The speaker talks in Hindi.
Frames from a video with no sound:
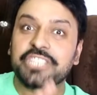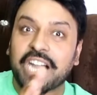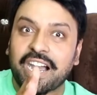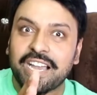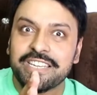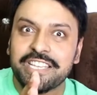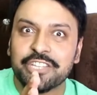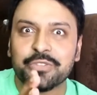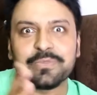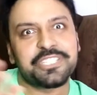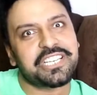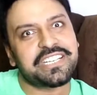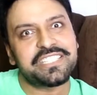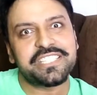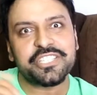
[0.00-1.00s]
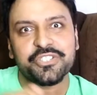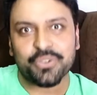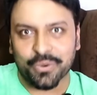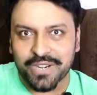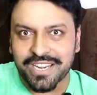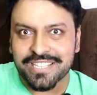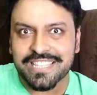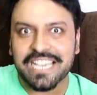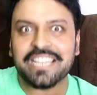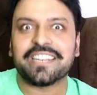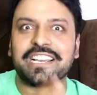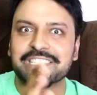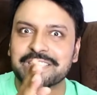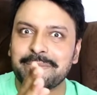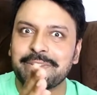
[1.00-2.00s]
शाहान क्या तुम्हें शक्ल से चोर लगता है
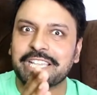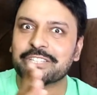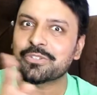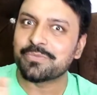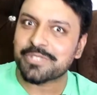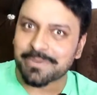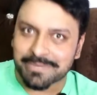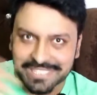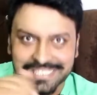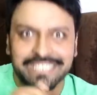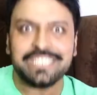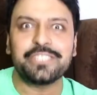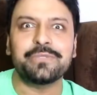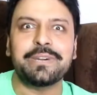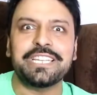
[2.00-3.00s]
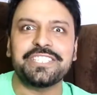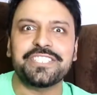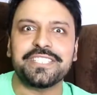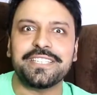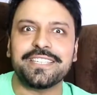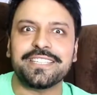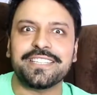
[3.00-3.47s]
रास्ते में क्या तुमसे मर्सिडीज तुम्हारी छीन